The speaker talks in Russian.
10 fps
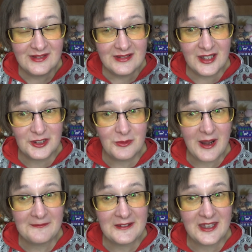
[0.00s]
Я
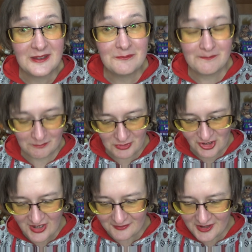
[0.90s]
думаю, офигеть,
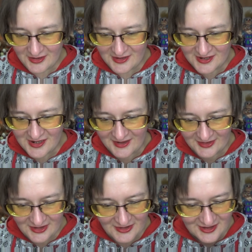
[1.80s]
пришла в ДНС, а
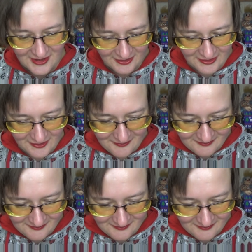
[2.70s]
оказалась на рынок.